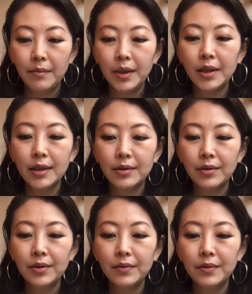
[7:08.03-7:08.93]
みんな
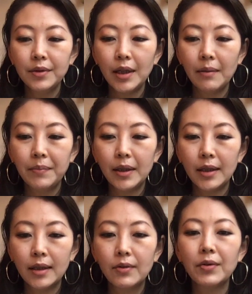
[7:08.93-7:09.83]
そういう風にやっぱ
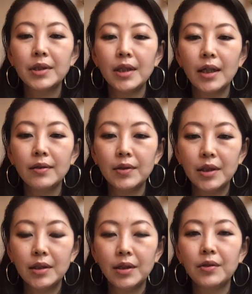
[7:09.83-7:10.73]
り移行していく
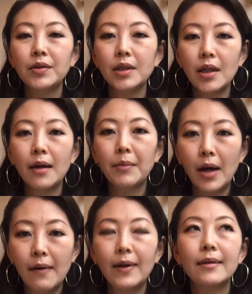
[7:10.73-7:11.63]
し、地球自体も
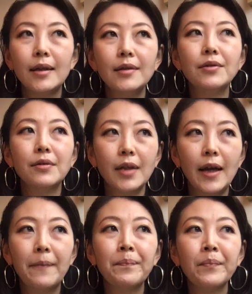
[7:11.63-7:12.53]
変わってるの
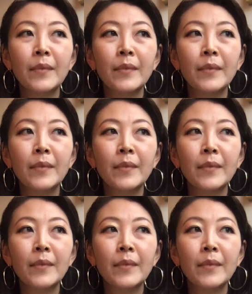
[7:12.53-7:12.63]
で、